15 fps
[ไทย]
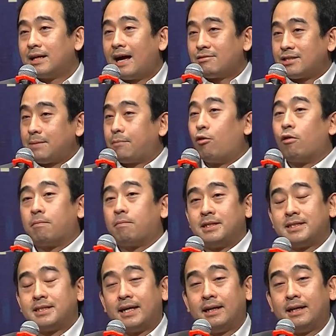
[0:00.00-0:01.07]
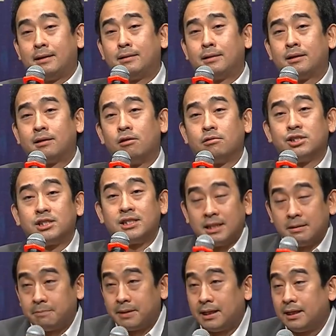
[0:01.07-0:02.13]
96% ของ
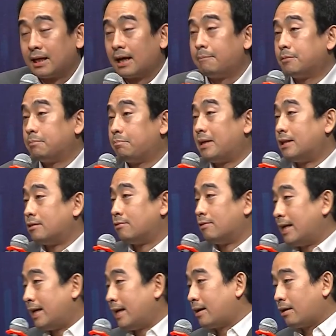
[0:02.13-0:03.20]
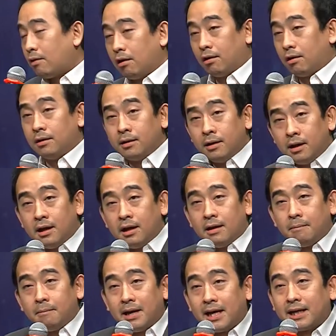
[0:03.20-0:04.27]
GDP ครับเป็นตัวเลขของ
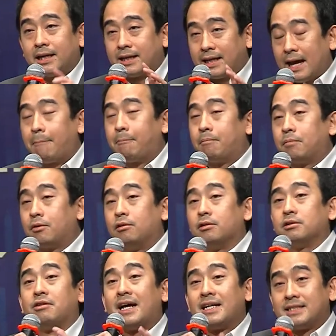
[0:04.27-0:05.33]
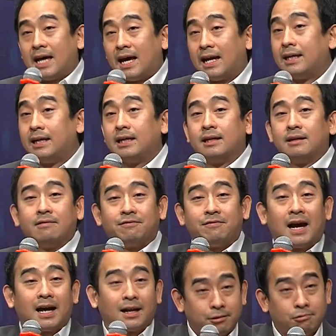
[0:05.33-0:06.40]
Market Cap ของตราสารหนี้
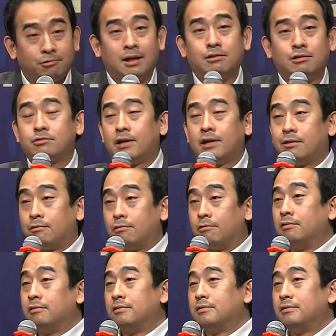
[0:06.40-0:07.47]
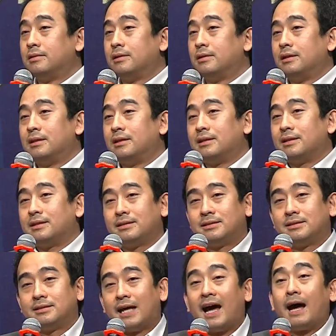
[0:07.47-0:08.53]
ฟังดูแล้วสวยหรู
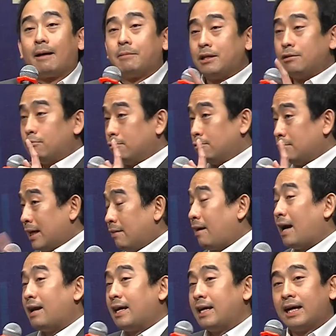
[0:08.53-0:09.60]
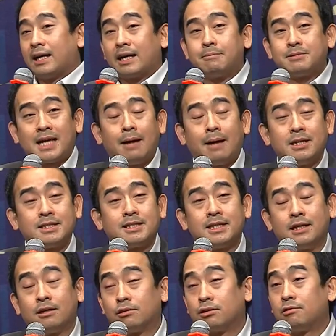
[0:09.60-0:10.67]
แต่หากไปดูในรายละเอียดครับ3ใน
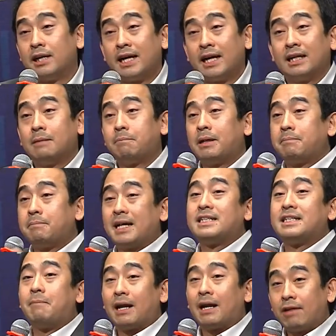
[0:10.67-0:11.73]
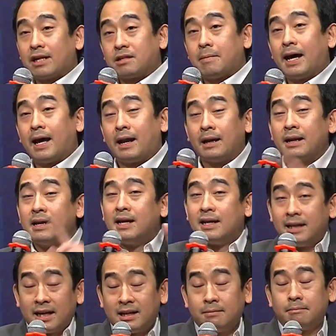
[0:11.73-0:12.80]
4ของตัวเลขนี้เป็นพันธบัตรรัฐบาล
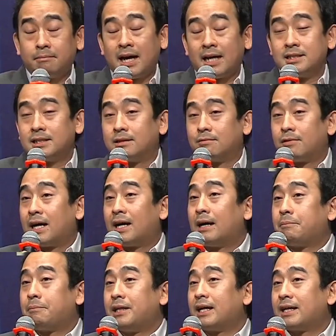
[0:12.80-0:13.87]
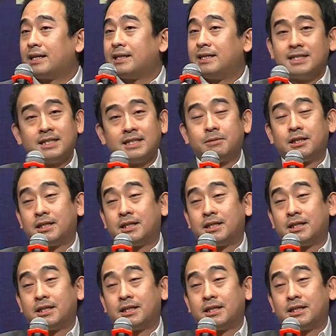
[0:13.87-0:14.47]
นั่นหมายถึงว่าเพียงแค่